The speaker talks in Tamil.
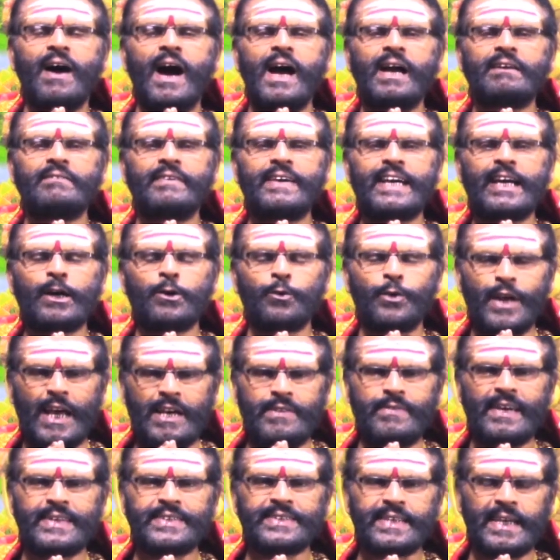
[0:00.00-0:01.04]
வாழ்வே
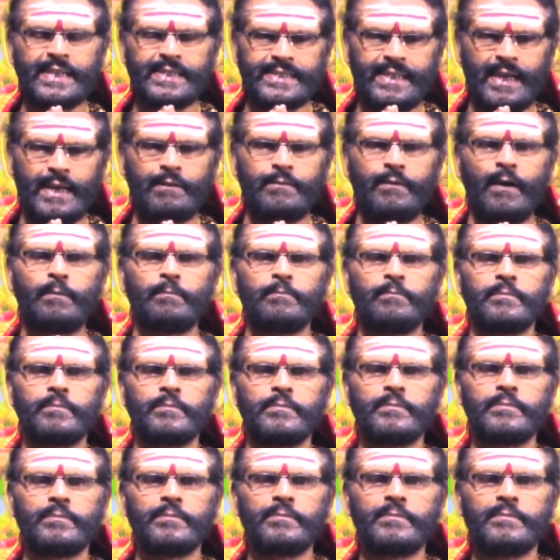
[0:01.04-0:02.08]
குறைவற்ற செல்வம்
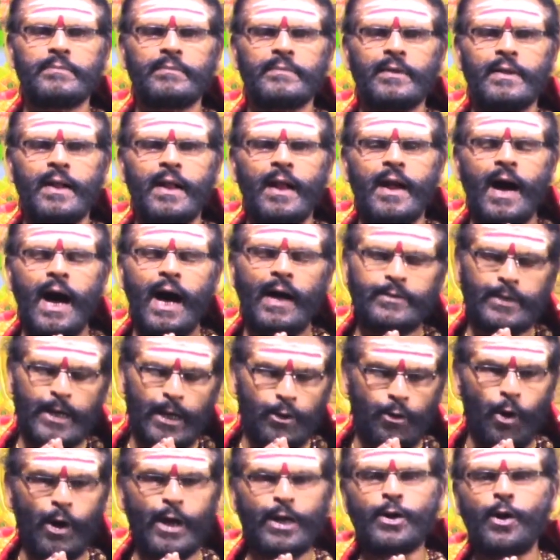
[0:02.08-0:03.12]
அந்த
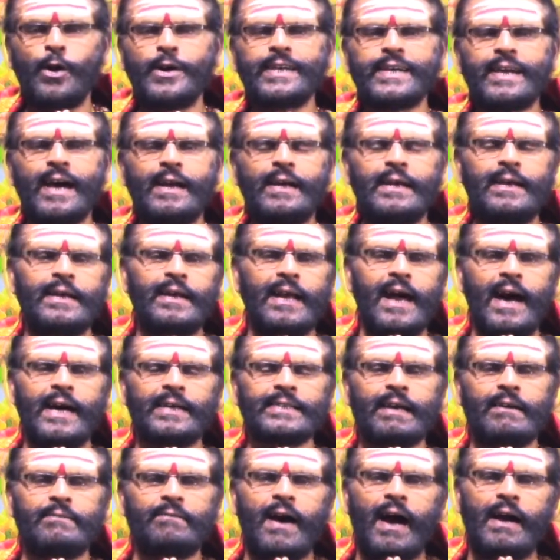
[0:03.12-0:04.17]
நோய் நொடிகள்
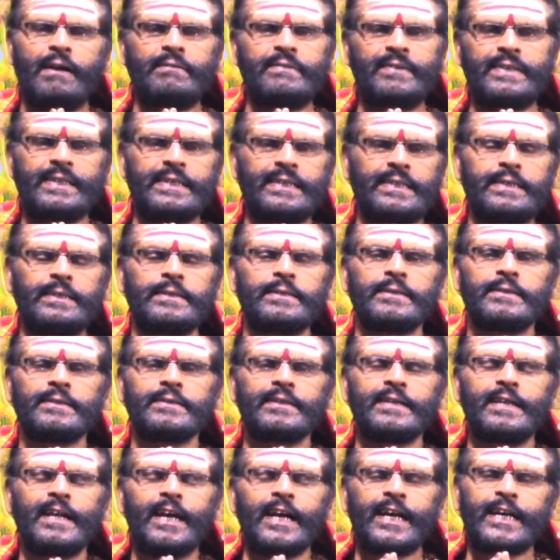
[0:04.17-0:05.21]
இல்லாத வாழ்வு
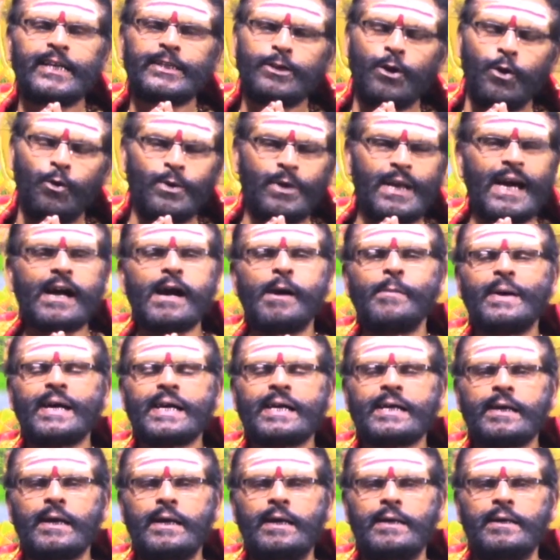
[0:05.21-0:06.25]
இந்த உலக
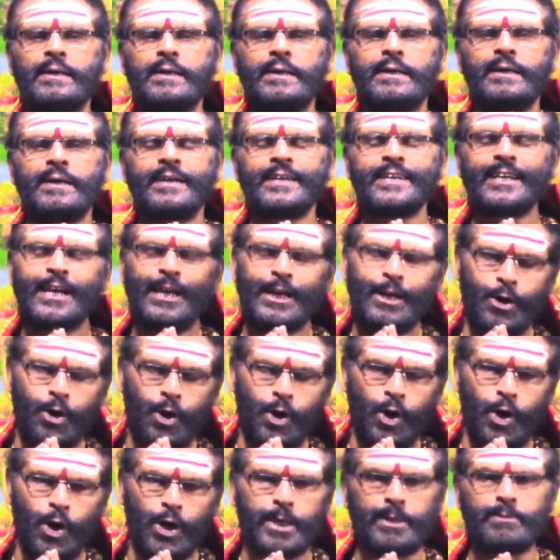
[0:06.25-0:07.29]
மக்கள்
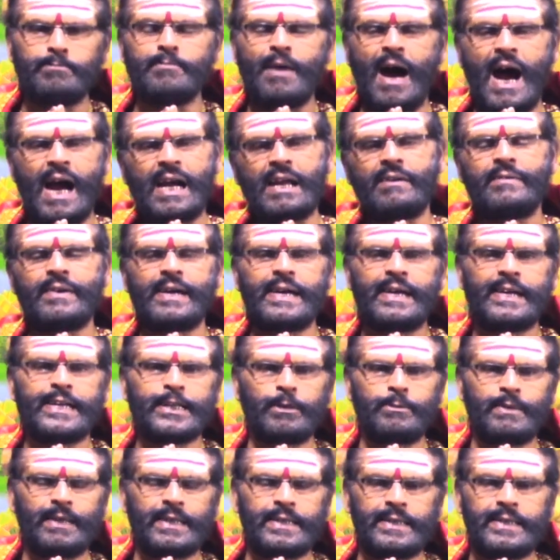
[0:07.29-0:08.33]
எல்லோரும் வாழ
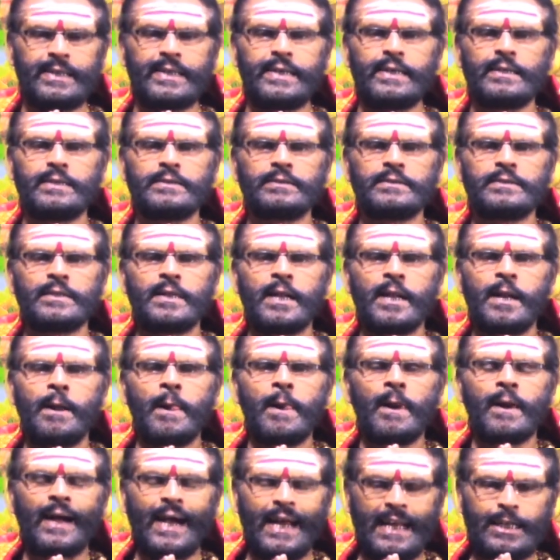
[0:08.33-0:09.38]
வேண்டும் என்று
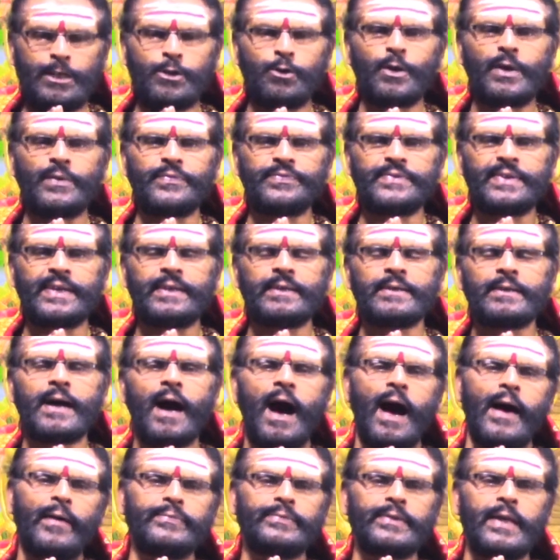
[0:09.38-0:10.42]
கலியுகத்தின்
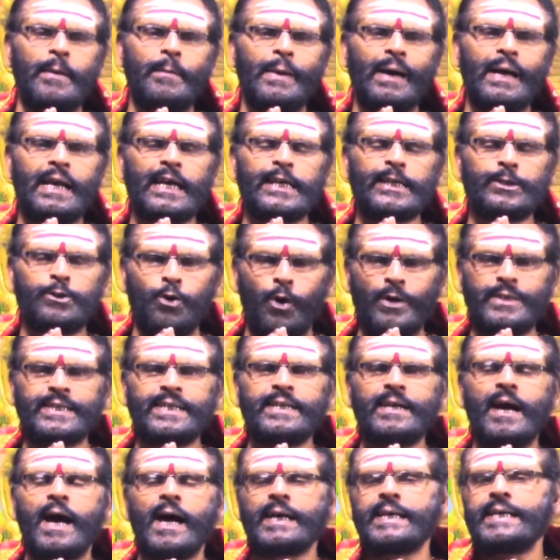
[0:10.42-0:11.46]
காந்தமலை
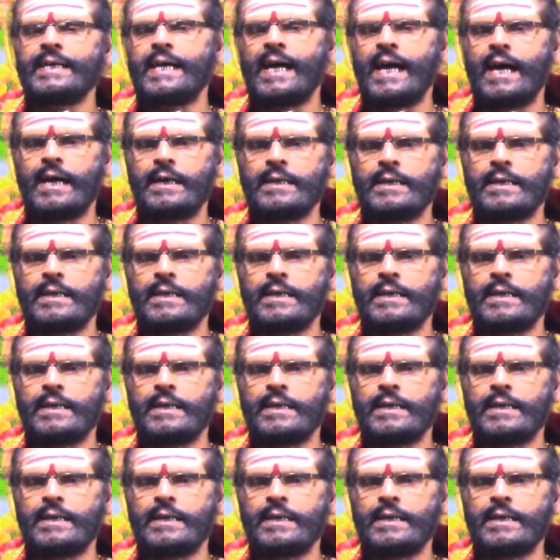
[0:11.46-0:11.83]
ஜோதியாகிய